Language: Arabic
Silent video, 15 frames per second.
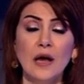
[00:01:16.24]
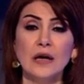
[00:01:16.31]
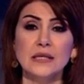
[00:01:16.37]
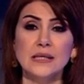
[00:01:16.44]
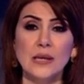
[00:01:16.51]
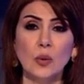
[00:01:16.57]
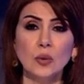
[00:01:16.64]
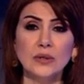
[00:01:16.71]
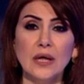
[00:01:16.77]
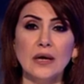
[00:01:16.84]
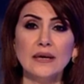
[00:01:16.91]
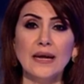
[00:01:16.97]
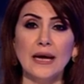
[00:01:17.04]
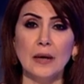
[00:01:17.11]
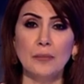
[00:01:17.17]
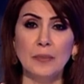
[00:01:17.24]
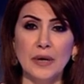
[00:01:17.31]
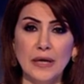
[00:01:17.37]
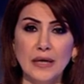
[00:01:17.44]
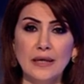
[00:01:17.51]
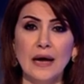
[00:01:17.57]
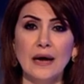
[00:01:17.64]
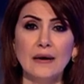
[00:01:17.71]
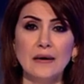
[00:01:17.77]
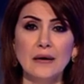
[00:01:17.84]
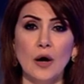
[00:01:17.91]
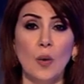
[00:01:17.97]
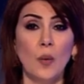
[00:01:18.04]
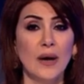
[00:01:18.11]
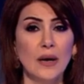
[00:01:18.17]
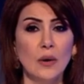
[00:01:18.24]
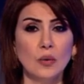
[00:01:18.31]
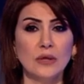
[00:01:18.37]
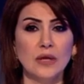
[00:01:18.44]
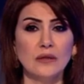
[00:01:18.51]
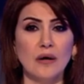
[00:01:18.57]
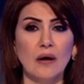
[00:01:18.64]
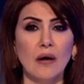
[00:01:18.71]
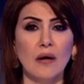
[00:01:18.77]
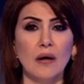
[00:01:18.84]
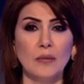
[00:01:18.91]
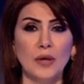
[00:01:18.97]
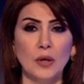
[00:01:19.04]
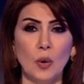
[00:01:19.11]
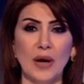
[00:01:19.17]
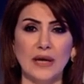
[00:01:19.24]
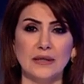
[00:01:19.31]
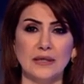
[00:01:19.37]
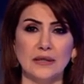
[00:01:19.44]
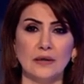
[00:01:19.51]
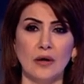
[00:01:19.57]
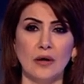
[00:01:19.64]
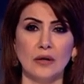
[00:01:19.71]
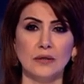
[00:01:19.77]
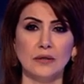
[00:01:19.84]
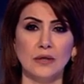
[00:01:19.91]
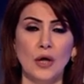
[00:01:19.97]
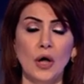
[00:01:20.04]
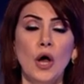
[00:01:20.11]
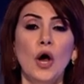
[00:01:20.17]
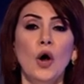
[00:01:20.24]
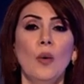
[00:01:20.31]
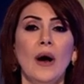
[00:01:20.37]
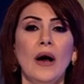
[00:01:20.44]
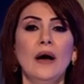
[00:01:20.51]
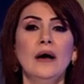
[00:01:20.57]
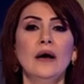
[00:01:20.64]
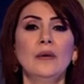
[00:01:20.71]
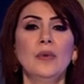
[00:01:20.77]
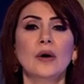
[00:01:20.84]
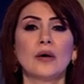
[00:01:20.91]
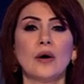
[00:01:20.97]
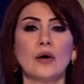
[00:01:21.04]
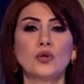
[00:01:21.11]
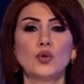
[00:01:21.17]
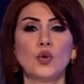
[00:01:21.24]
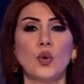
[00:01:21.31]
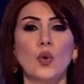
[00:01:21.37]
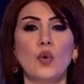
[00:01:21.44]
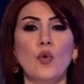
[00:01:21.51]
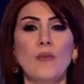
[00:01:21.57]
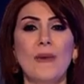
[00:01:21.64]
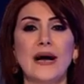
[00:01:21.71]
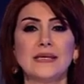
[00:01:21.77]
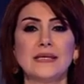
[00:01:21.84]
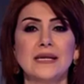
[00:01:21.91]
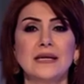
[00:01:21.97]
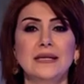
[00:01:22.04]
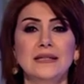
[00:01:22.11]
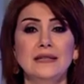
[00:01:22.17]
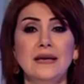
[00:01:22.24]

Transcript: صوتا عبريا ولو نطق بلغة الضاد وأهاب رئيس الحكومة حسان